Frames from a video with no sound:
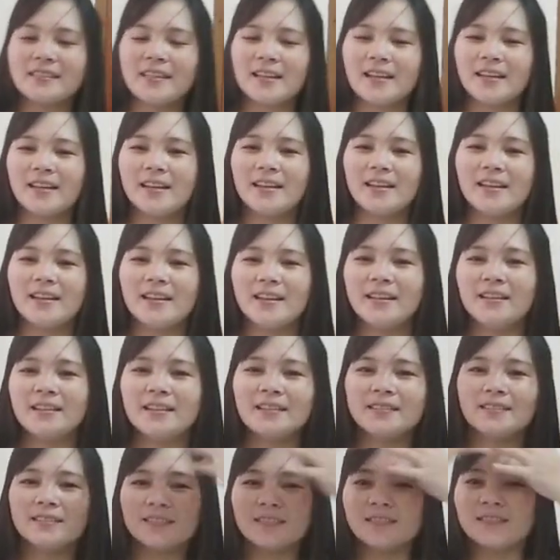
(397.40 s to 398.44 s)

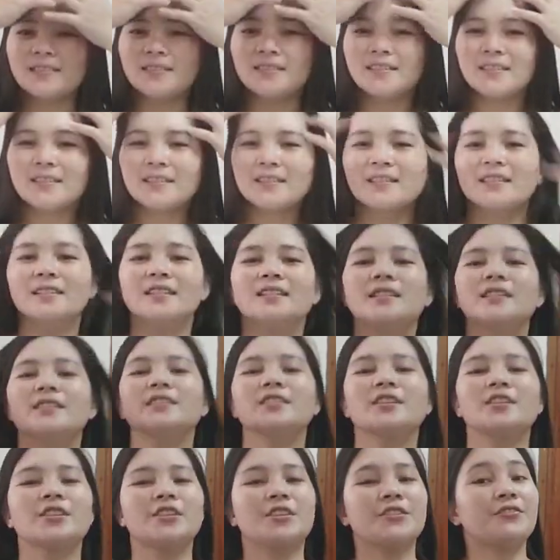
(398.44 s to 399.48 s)
Then,
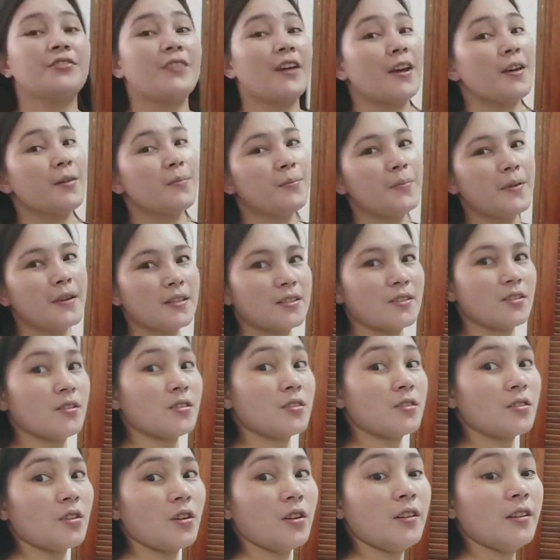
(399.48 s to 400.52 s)
35
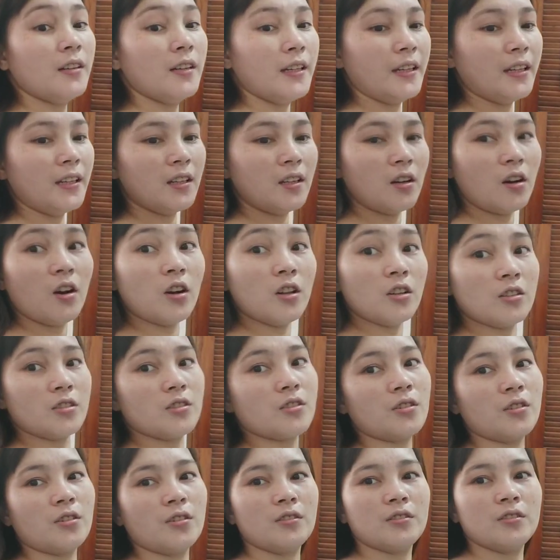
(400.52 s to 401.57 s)
pesos only
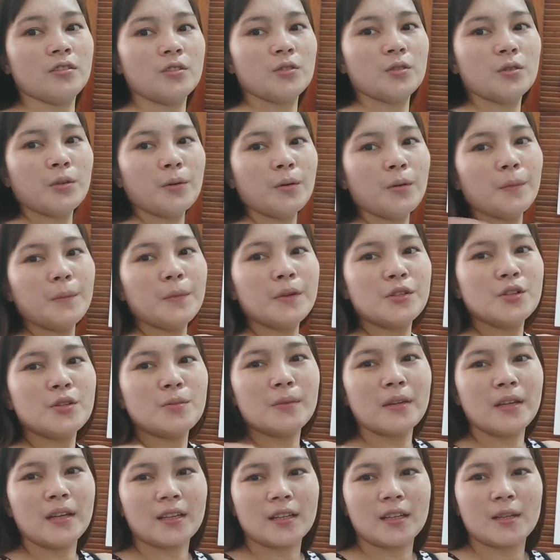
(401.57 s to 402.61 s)
also. So, medyo
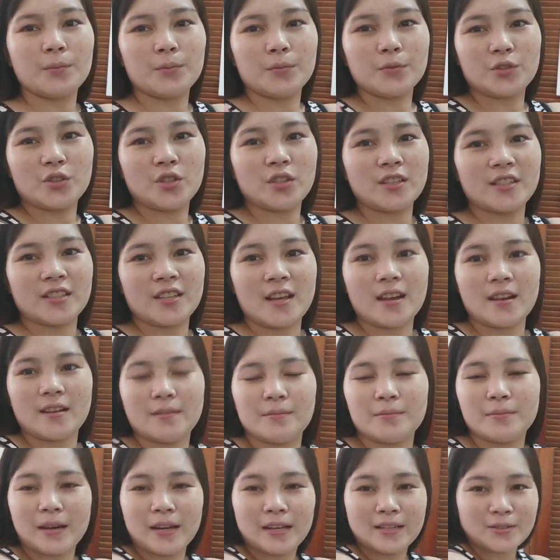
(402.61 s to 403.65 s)
malaki po siya sa
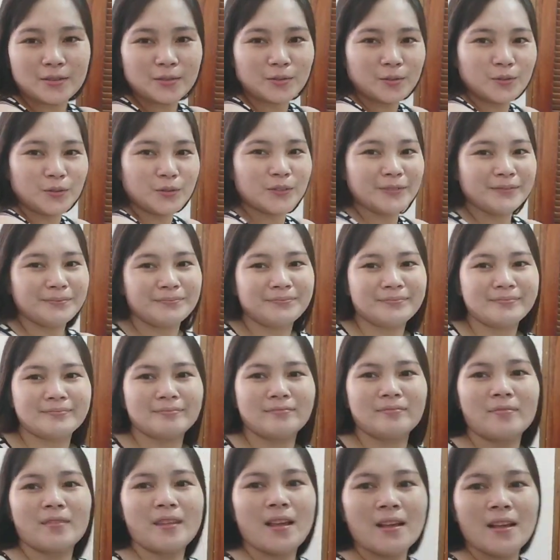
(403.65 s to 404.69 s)
braso ko.
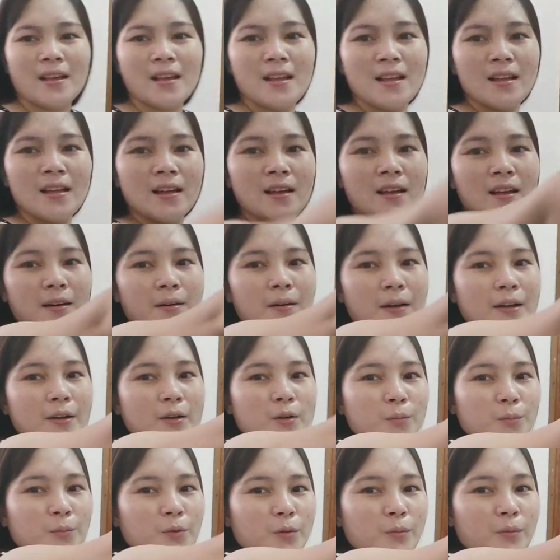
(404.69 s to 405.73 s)

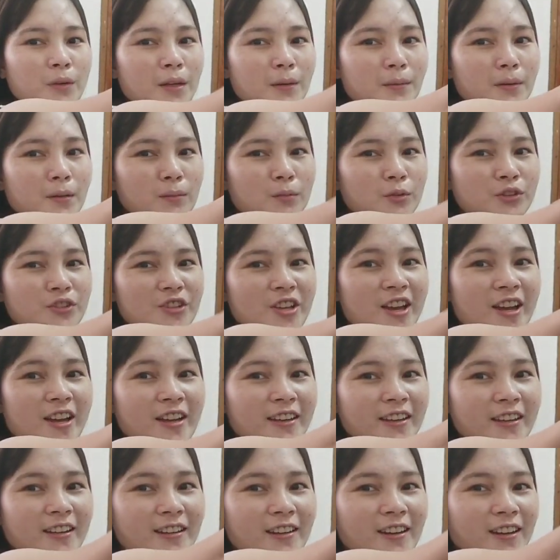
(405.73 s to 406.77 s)
Anong problema mo sa
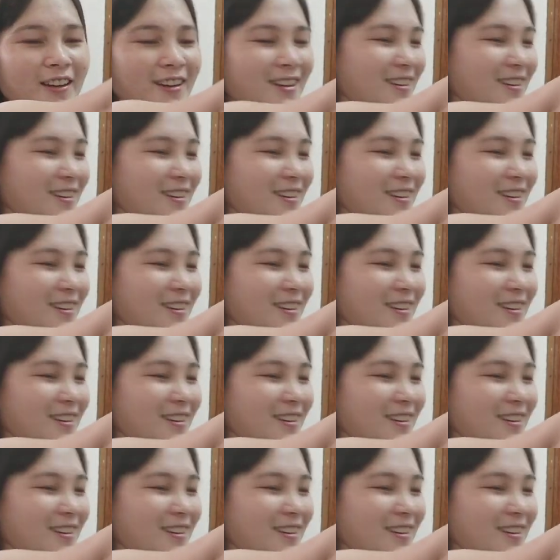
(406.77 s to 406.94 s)
akin?